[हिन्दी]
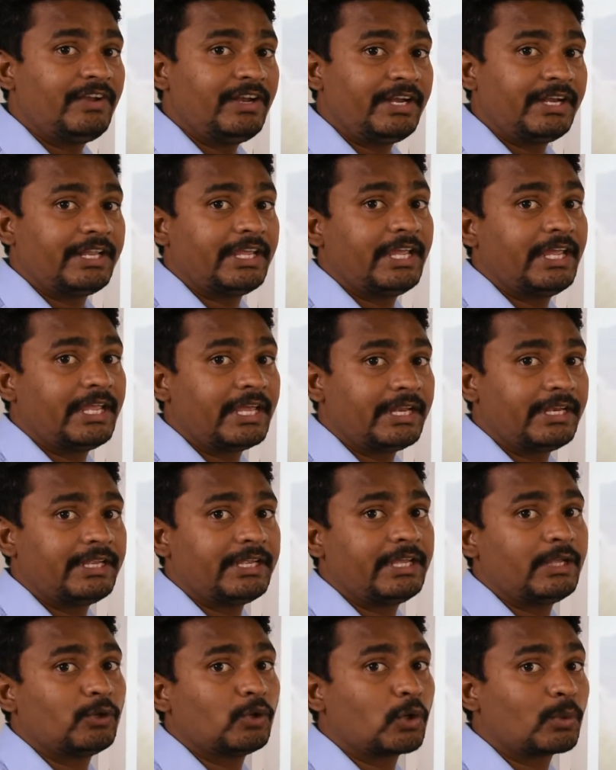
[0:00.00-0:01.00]
फिट है या
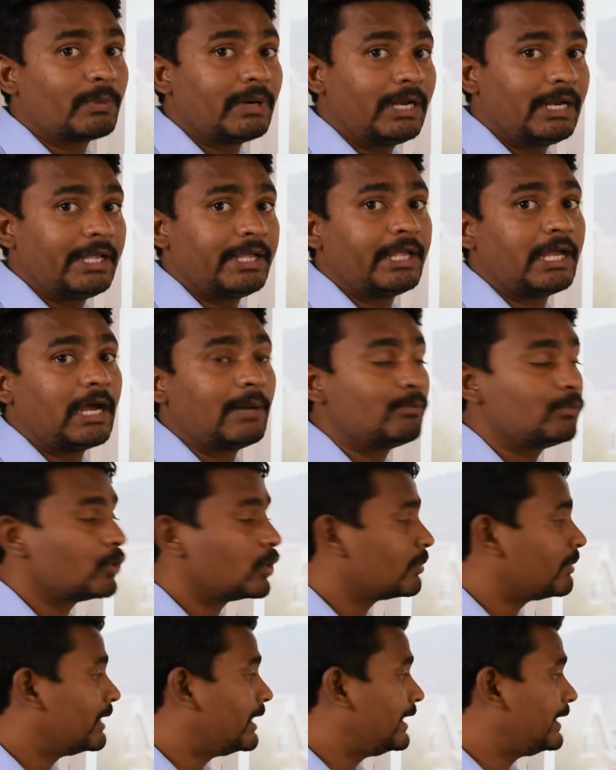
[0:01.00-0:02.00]
नहीं है नॉर्मल है या अब
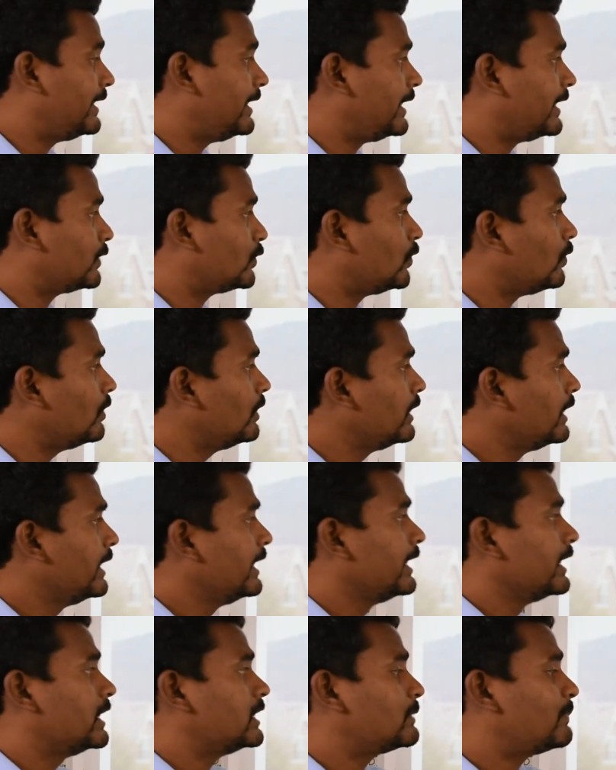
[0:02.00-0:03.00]
नॉर्मल है ठीक है तो
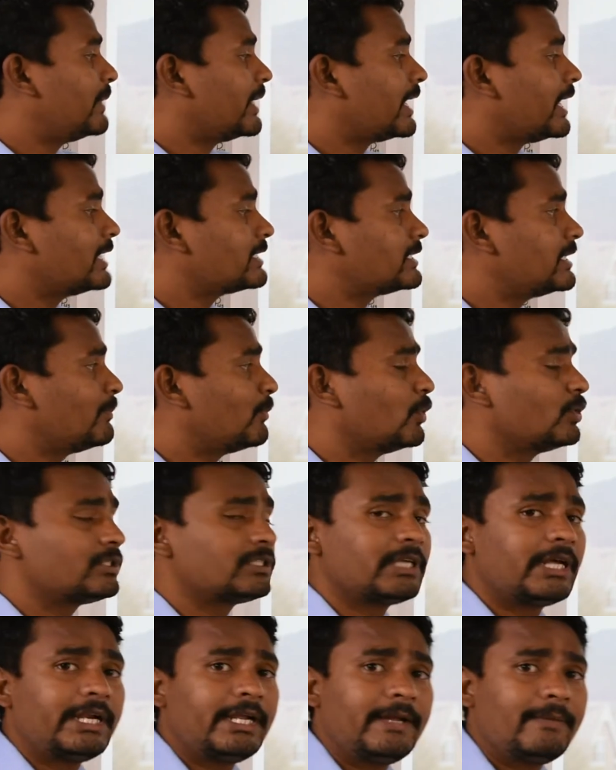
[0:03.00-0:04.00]
इस प्रकार से
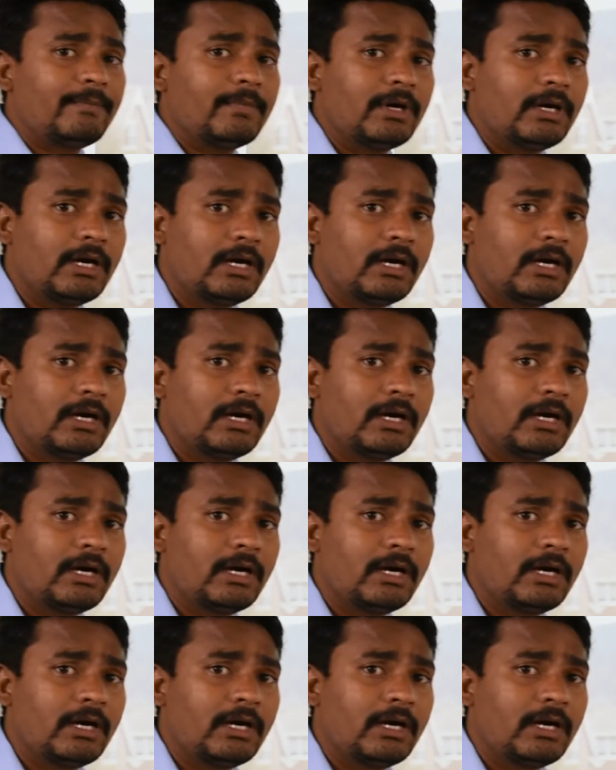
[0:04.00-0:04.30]
बहुत सारे